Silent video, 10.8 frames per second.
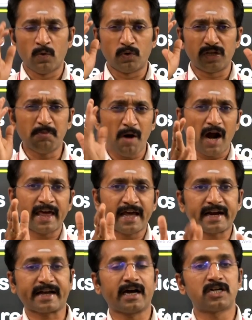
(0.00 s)
ஒரு இமாலய
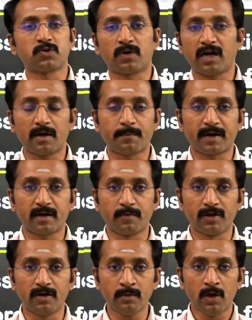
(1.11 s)
ரெக்கார்ட்ஸ் உங்களால் பண்ண
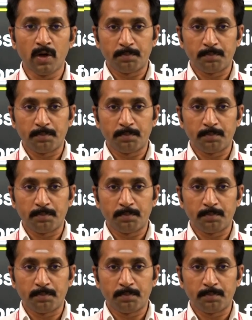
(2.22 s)
முடியும்